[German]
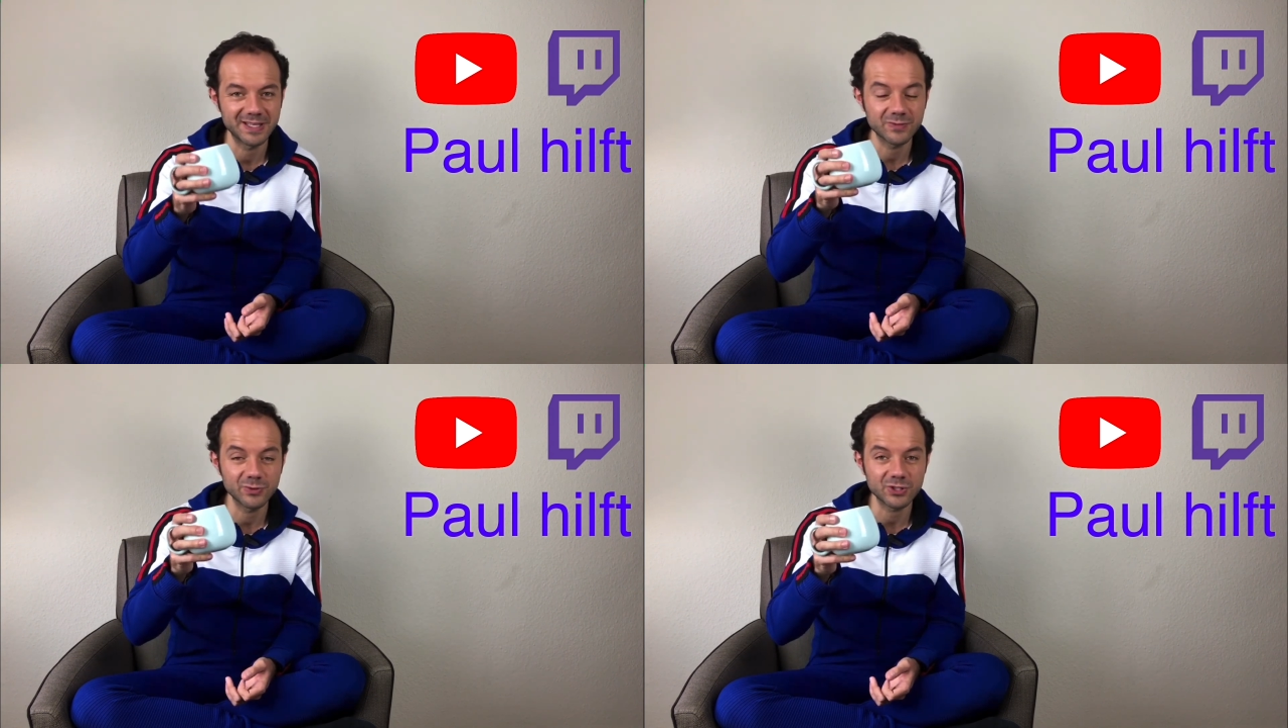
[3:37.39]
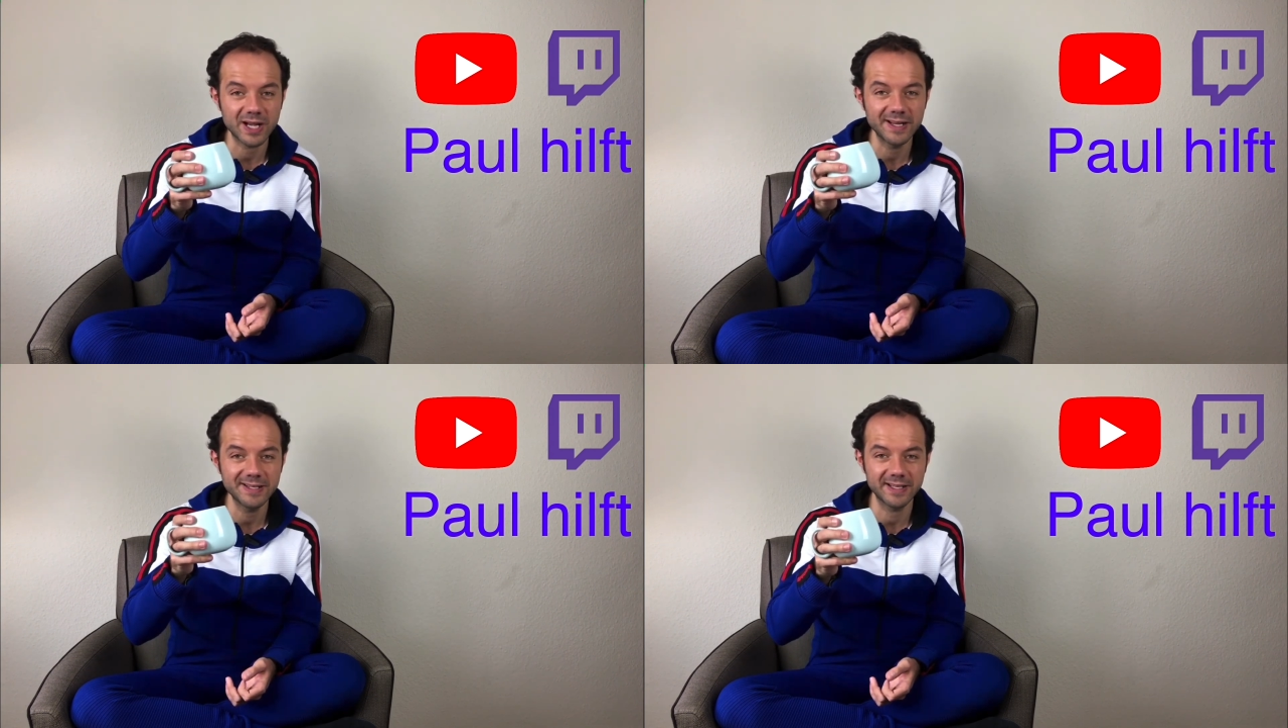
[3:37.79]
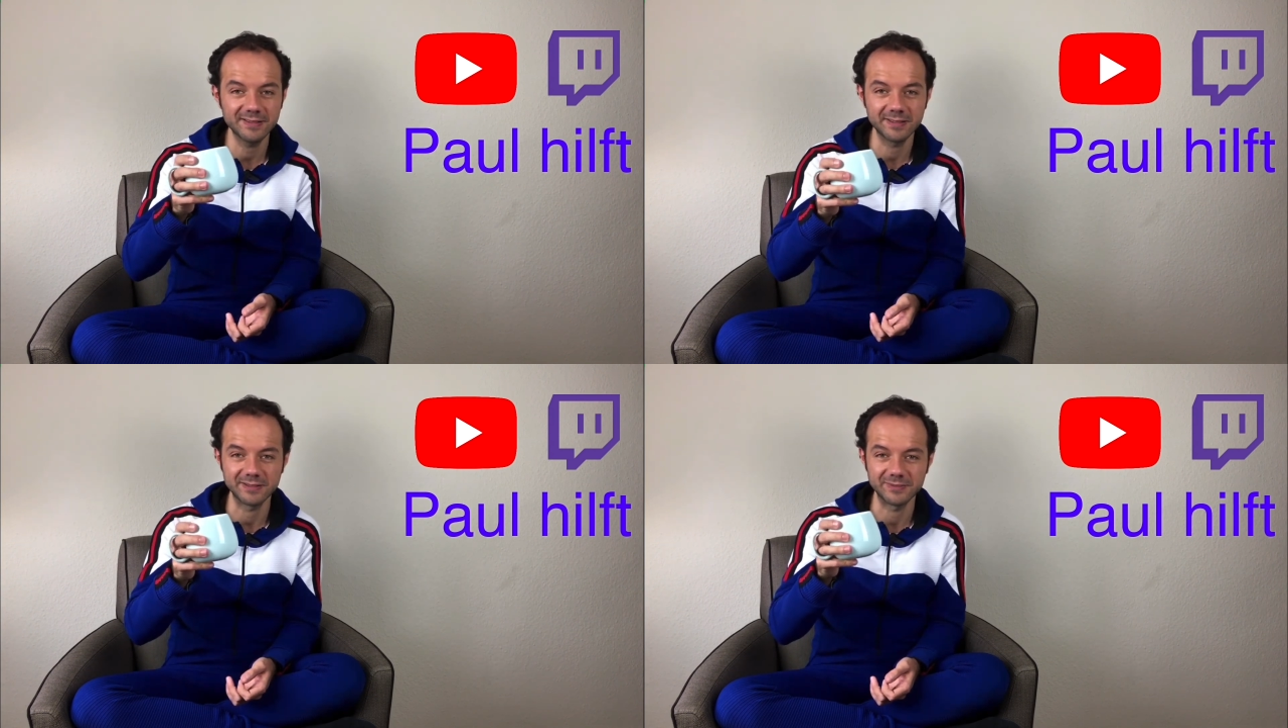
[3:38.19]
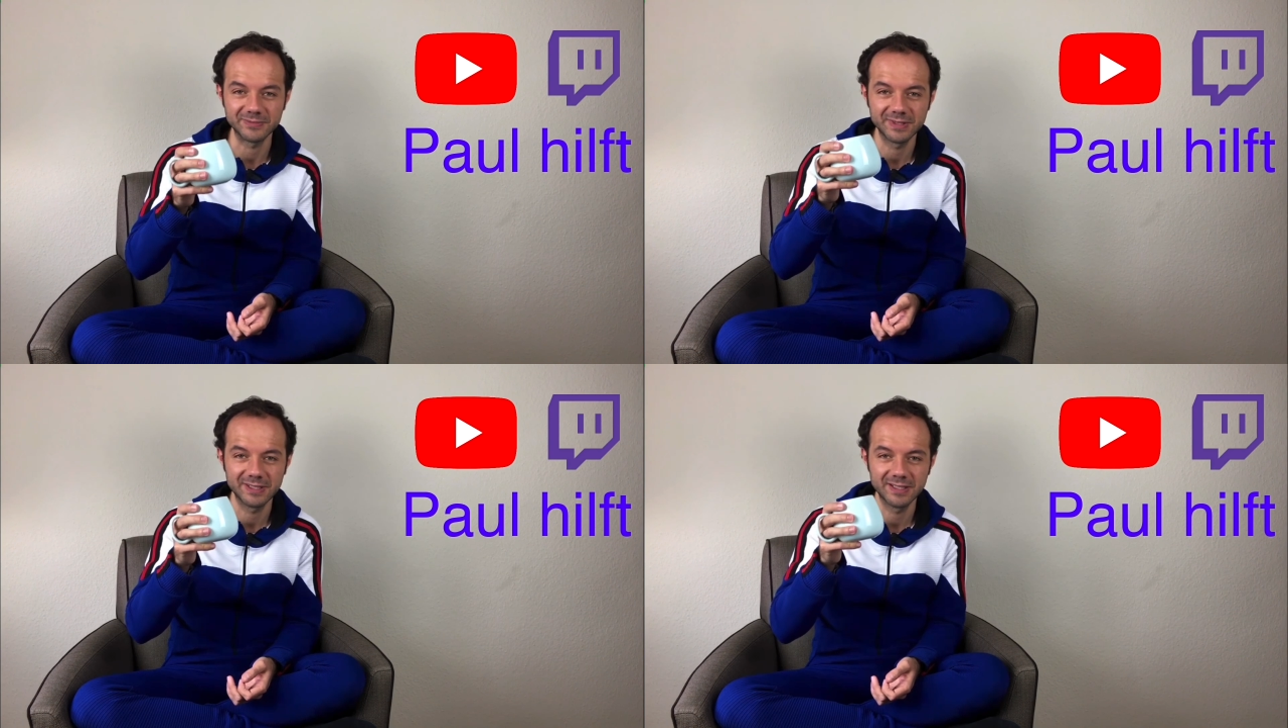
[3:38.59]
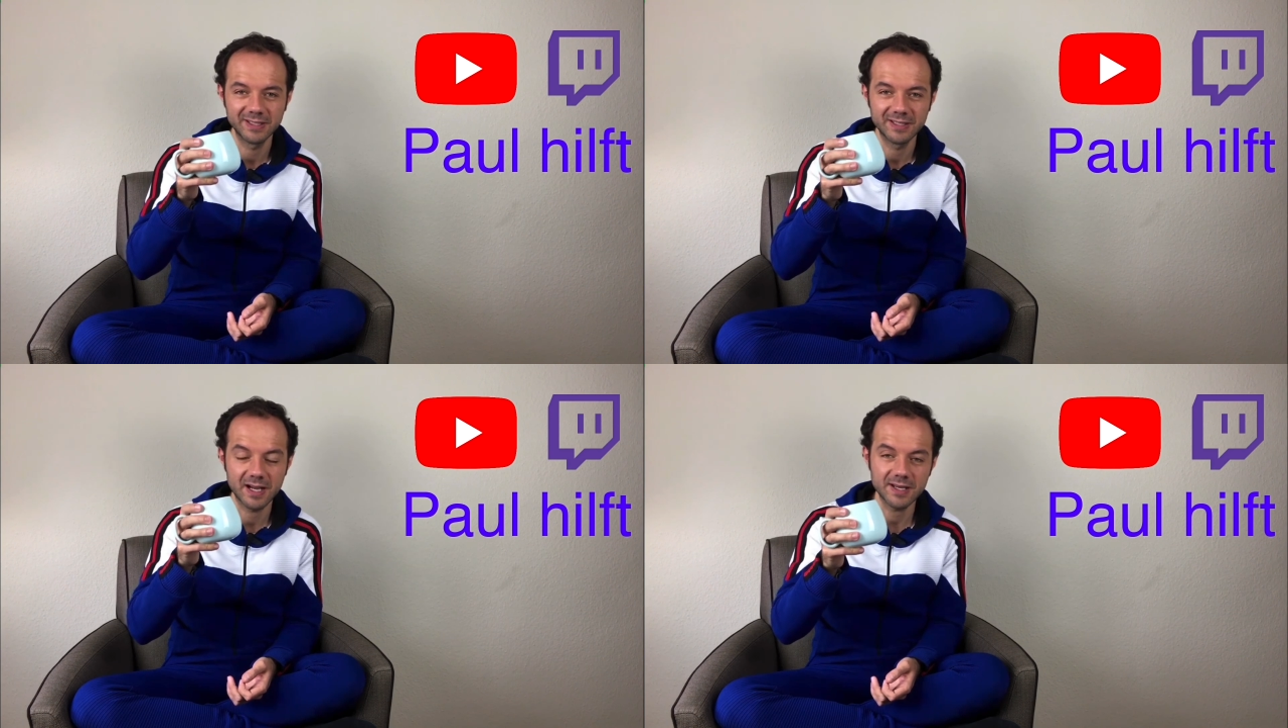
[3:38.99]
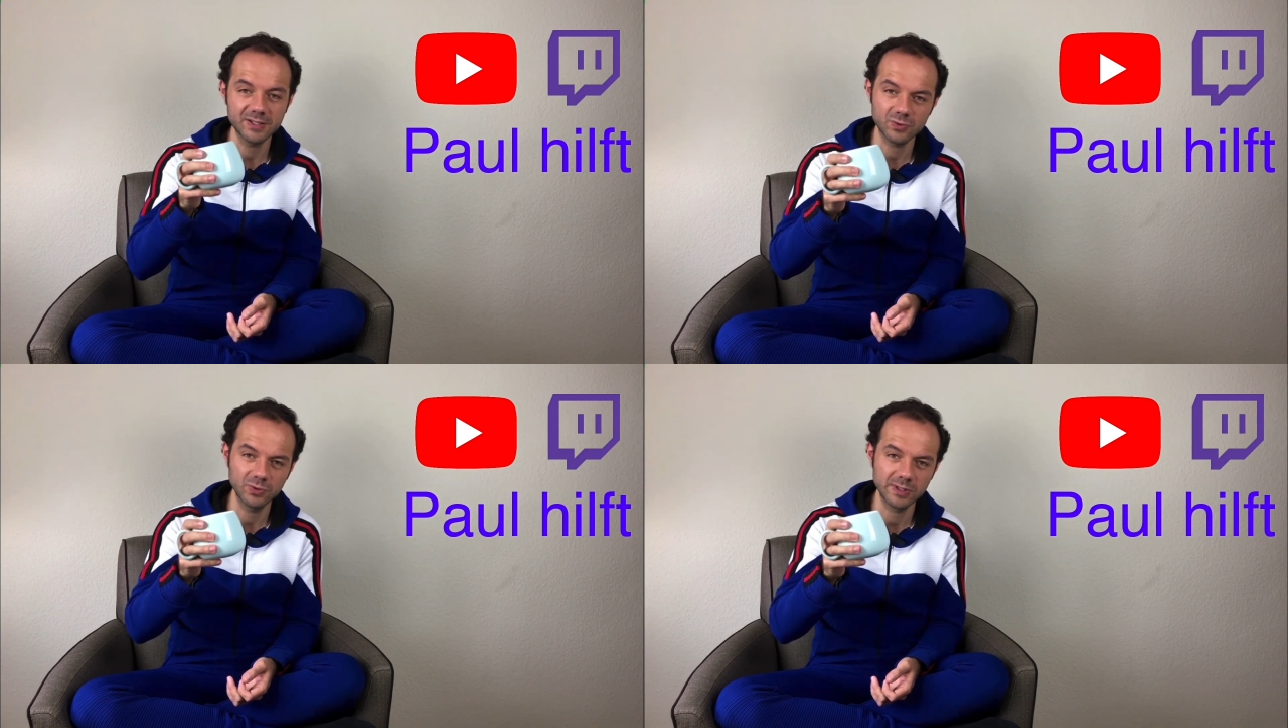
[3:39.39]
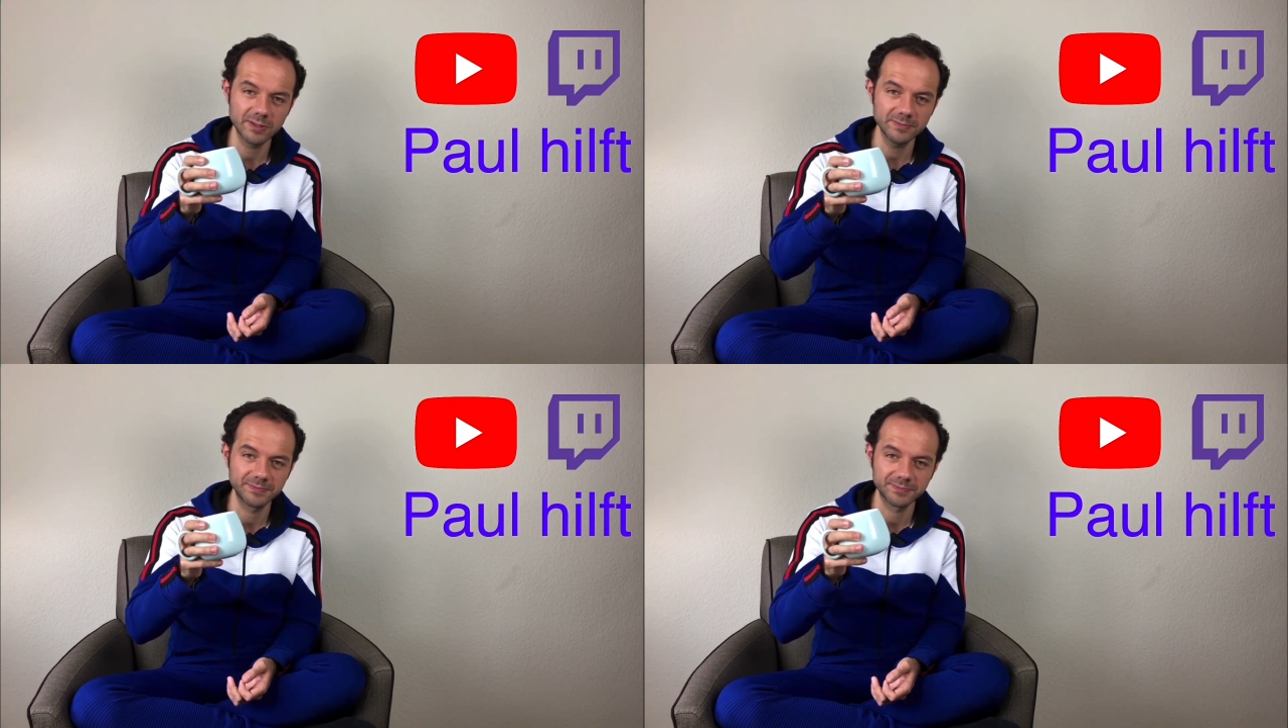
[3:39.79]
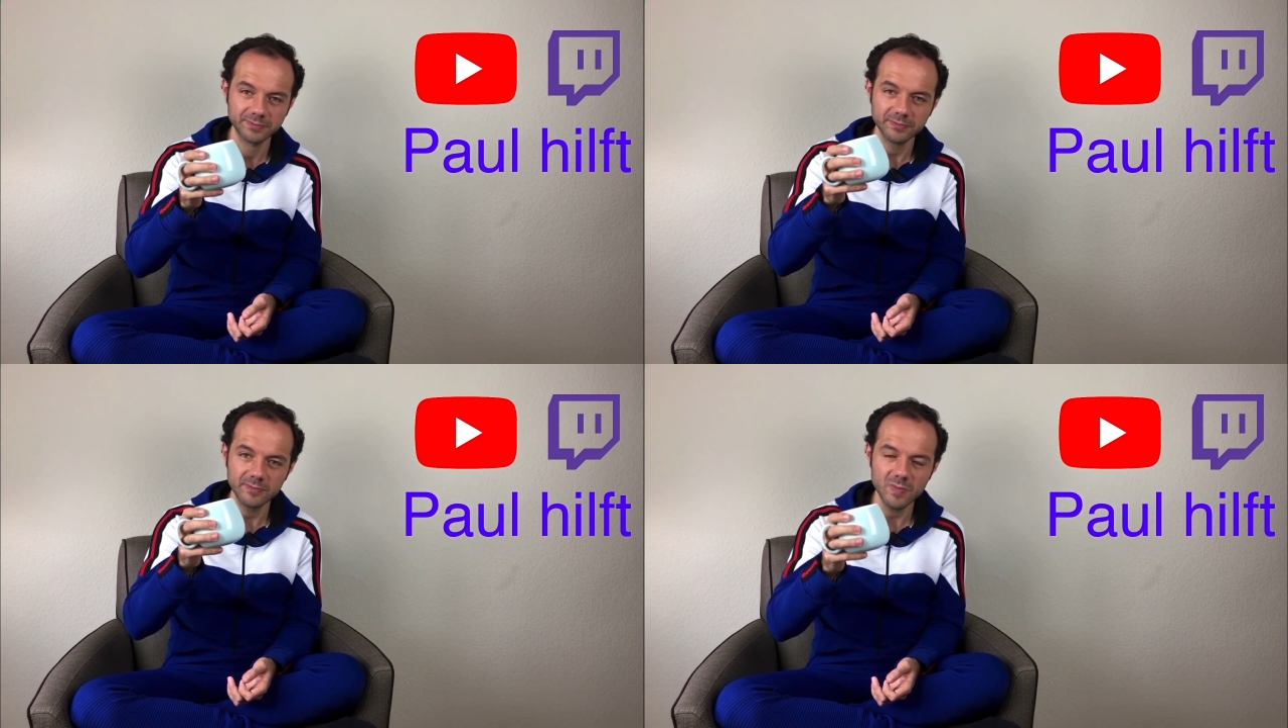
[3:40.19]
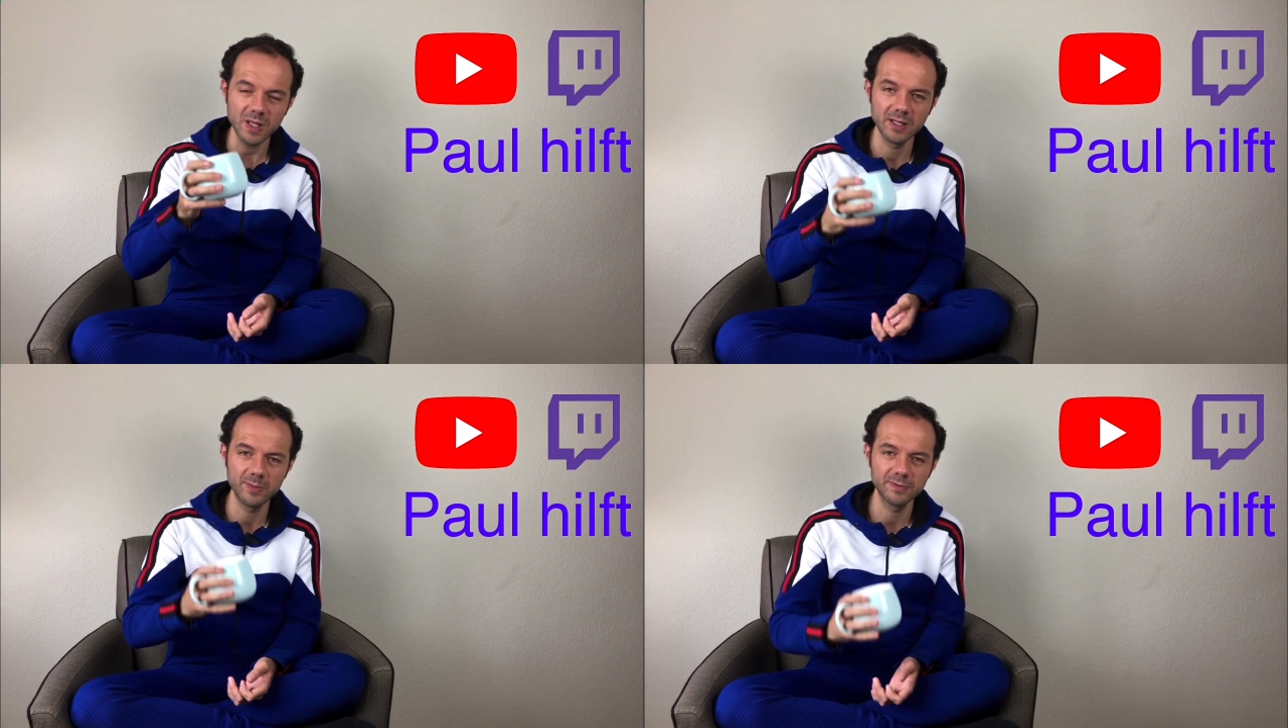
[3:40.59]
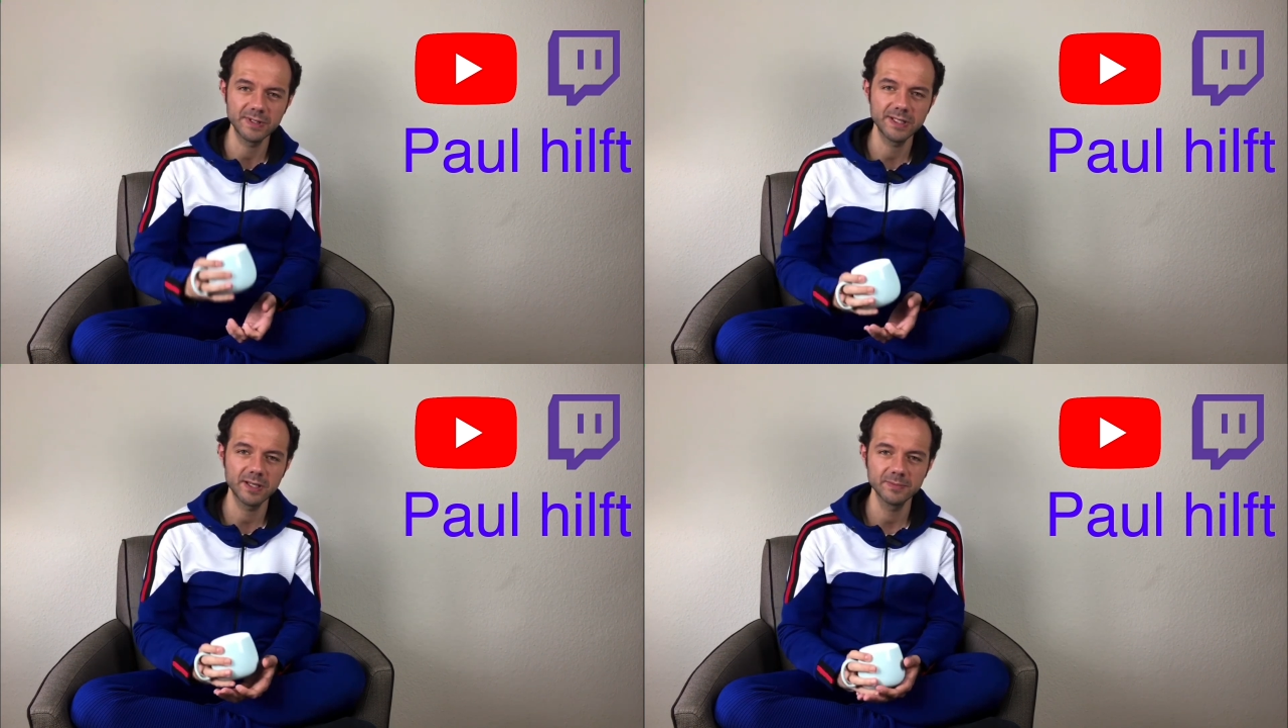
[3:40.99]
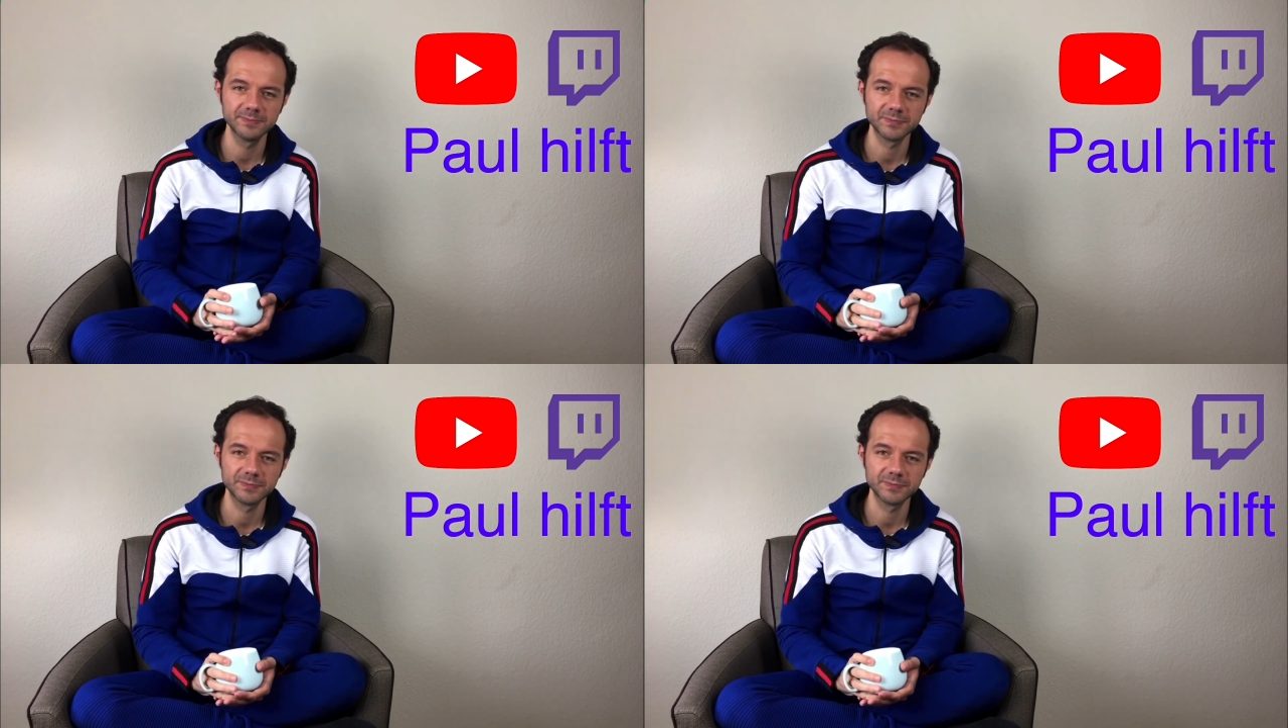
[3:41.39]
ich wünsche allen anderen alles Gute, liebe Pfleger.